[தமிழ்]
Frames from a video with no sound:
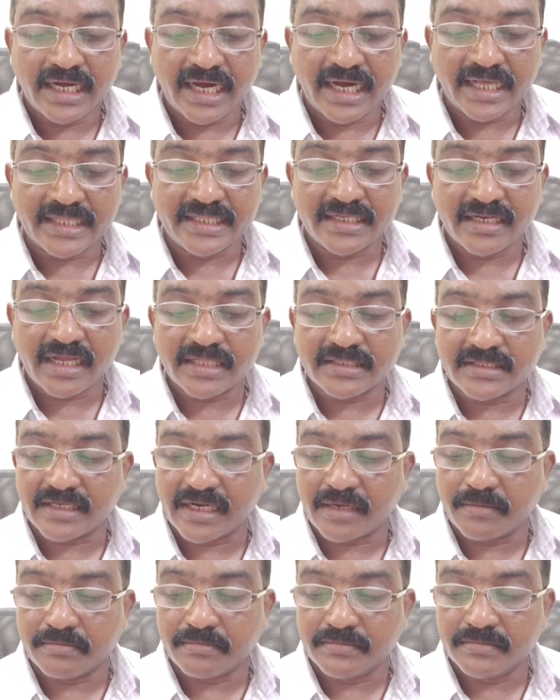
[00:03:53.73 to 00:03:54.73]

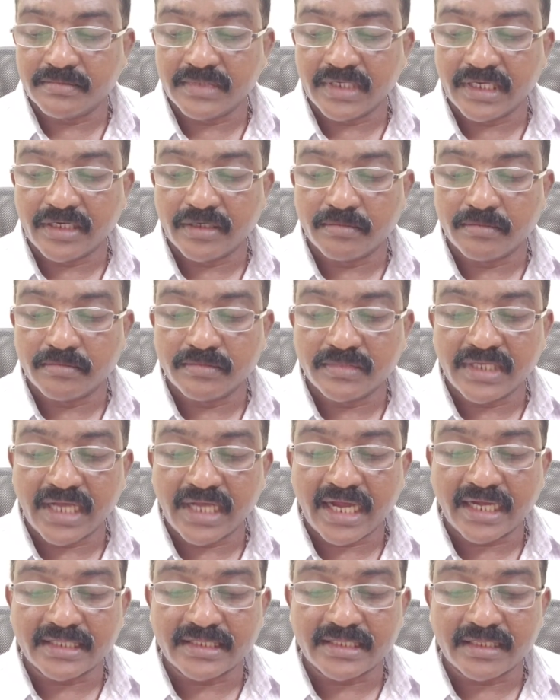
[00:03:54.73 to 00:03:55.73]
அதிராத்திரம் என்னும்
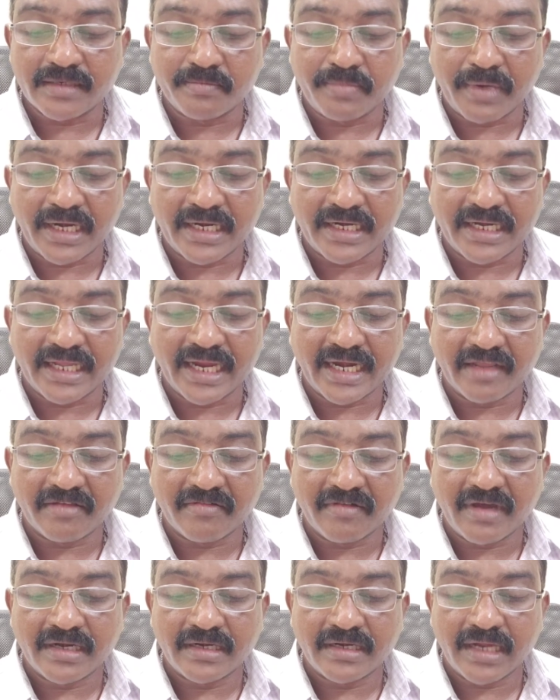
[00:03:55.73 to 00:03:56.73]
யாகத்தின் பலனை
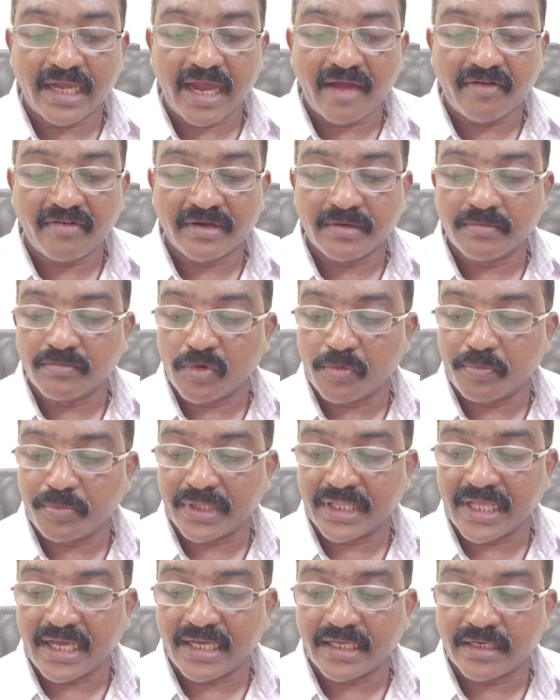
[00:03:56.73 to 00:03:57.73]
அடைவான் அவன்
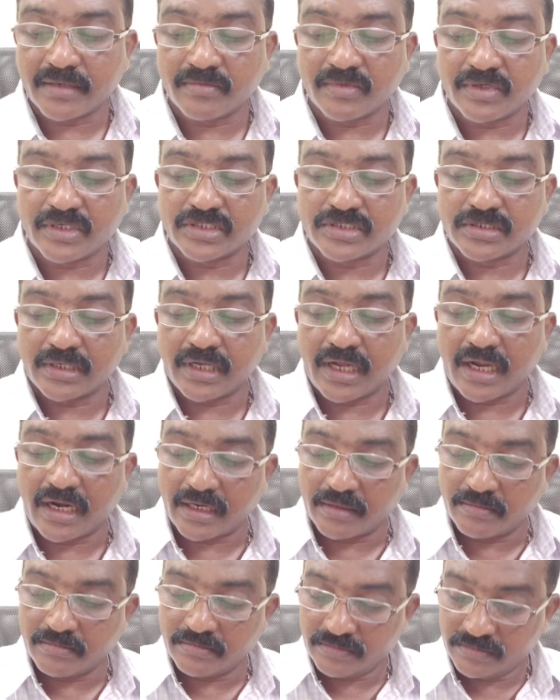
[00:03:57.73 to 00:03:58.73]
முப்பதாயிரம் வருஷ
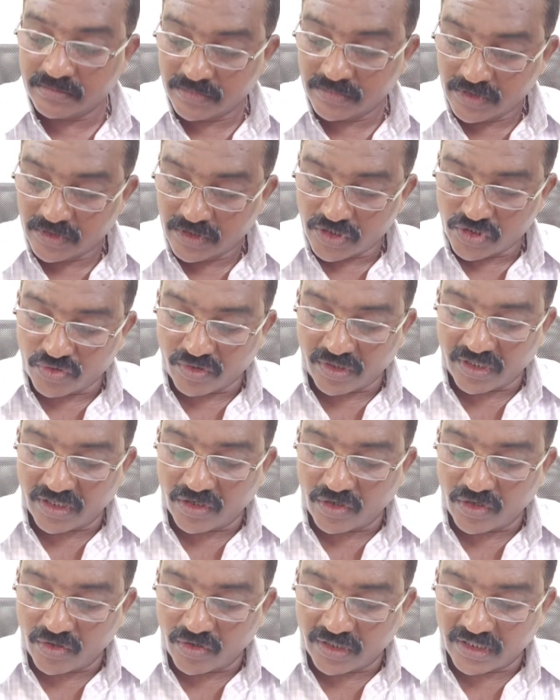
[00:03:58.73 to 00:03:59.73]
காலம்
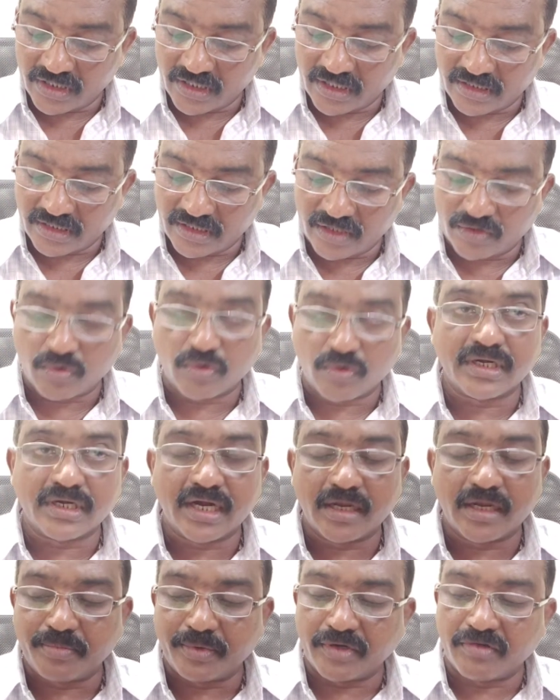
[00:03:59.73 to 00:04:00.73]
சொர்க்கலோகத்தில்
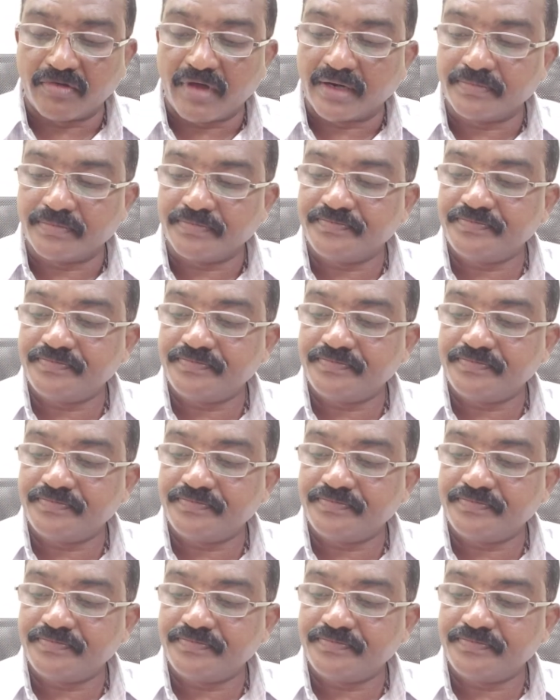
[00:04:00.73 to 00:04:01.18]
கொண்டாடப்படுவான்